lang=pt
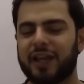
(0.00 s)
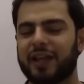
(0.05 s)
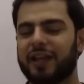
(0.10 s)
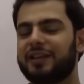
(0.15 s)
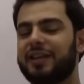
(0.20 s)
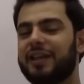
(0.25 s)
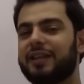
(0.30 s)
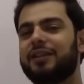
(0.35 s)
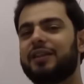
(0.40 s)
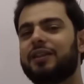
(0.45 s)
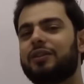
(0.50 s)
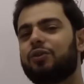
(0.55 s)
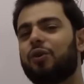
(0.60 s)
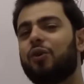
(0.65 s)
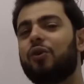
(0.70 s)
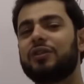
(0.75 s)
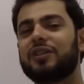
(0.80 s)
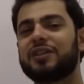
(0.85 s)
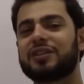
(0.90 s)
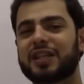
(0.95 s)
E dentre
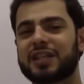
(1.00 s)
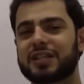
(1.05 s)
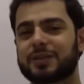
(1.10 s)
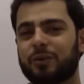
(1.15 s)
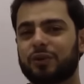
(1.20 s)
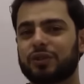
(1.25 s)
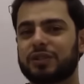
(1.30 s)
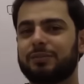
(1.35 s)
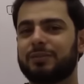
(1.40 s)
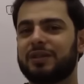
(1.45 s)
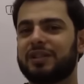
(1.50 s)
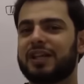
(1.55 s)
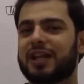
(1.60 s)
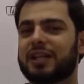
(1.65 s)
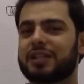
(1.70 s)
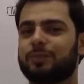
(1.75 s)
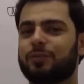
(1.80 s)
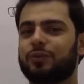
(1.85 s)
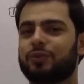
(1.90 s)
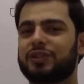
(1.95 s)
todas as
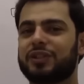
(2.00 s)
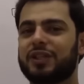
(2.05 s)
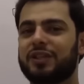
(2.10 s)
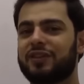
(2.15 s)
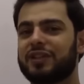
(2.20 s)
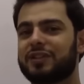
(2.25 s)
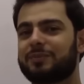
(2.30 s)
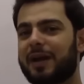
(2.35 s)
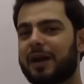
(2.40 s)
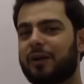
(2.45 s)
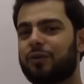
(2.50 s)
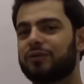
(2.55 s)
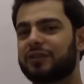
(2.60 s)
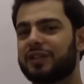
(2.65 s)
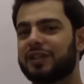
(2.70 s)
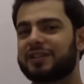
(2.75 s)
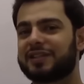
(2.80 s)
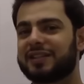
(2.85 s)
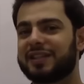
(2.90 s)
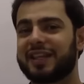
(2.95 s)
possibilidades possíveis para
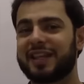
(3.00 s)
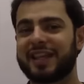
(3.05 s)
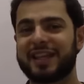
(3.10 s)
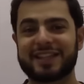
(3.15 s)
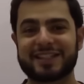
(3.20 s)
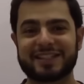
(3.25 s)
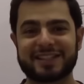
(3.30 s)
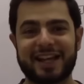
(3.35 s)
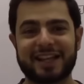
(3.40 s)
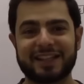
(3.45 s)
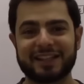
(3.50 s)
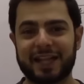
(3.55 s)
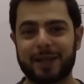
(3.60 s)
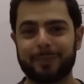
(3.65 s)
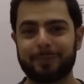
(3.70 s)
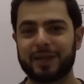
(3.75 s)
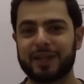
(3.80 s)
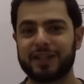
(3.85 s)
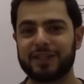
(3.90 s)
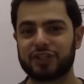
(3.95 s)
acontecer
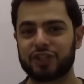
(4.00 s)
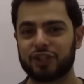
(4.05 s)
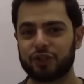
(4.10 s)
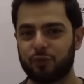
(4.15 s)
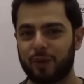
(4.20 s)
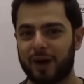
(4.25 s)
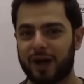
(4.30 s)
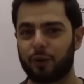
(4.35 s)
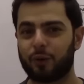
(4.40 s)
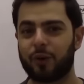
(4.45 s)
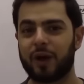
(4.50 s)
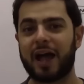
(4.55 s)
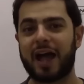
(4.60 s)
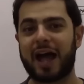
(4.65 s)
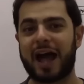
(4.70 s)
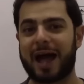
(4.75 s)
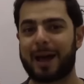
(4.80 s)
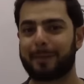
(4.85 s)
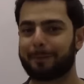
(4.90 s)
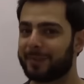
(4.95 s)
exatamente igual
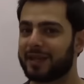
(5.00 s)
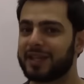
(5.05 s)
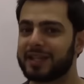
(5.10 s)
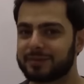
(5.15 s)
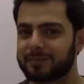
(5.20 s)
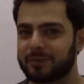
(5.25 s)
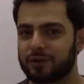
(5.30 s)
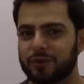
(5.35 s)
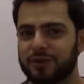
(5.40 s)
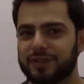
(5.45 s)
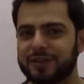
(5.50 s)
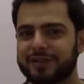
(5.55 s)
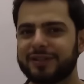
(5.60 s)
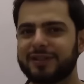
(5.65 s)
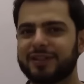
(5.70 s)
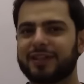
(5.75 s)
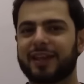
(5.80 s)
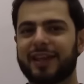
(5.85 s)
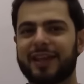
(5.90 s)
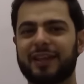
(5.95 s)
a mesma
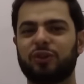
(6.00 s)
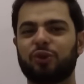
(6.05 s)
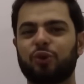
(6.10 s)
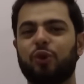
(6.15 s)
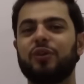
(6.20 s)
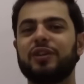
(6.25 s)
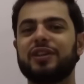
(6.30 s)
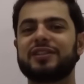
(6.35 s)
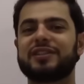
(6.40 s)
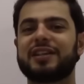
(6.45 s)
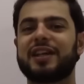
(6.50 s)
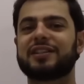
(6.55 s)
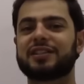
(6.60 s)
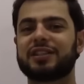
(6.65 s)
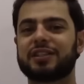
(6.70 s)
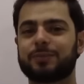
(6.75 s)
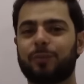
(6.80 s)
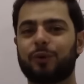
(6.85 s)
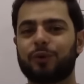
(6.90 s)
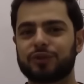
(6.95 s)
coisinha em todas
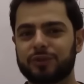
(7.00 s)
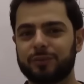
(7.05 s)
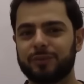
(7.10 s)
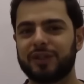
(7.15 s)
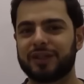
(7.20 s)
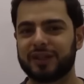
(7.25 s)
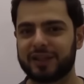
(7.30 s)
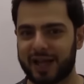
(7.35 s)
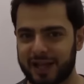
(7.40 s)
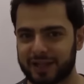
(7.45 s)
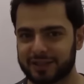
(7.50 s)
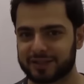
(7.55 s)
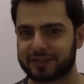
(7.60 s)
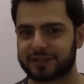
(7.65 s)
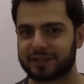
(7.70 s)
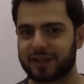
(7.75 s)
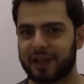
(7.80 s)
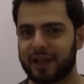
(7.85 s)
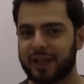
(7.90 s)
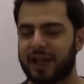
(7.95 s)
essas
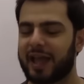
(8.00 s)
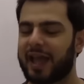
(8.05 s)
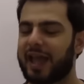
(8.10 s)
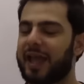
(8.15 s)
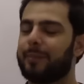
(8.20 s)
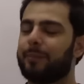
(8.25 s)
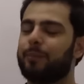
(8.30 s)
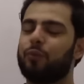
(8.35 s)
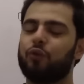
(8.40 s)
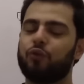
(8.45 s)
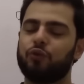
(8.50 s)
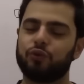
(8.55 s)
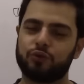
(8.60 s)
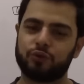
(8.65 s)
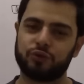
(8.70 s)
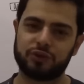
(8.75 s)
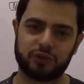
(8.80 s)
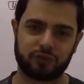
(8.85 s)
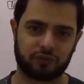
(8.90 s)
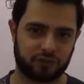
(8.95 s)
possibilidades, é
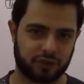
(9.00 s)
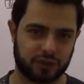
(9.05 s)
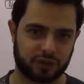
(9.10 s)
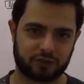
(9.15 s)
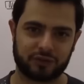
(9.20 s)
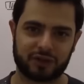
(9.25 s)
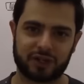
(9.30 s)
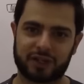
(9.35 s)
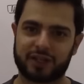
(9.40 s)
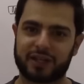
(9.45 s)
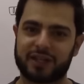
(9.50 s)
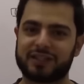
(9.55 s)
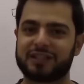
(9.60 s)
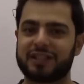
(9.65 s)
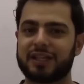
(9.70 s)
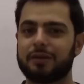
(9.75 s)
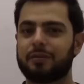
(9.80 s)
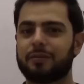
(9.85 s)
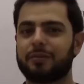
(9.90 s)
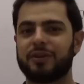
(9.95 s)
muito difícil, cara, é
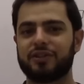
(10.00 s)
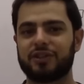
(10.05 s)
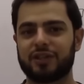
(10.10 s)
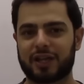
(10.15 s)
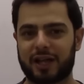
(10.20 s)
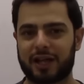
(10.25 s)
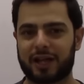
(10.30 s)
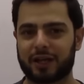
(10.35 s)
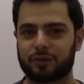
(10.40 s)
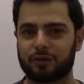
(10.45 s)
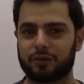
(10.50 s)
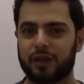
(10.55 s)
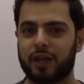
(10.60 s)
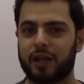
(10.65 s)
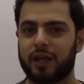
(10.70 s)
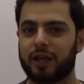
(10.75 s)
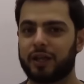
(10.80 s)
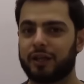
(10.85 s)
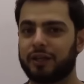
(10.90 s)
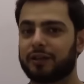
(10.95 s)
extremamente raro.
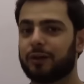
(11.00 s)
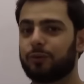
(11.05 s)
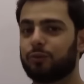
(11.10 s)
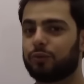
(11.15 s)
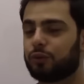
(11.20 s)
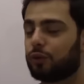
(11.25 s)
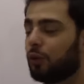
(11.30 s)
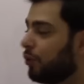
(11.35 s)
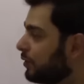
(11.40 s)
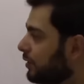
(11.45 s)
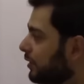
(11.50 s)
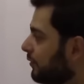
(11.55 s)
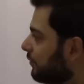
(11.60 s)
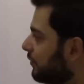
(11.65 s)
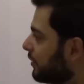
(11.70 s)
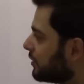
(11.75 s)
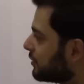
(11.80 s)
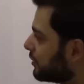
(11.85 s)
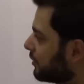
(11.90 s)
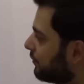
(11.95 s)
Então, toda
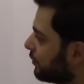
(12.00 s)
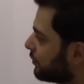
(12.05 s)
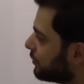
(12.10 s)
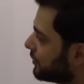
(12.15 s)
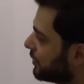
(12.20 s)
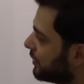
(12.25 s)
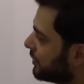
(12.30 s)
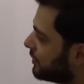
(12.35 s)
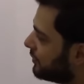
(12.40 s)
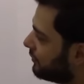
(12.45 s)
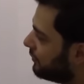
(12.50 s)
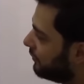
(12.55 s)
vez que vocês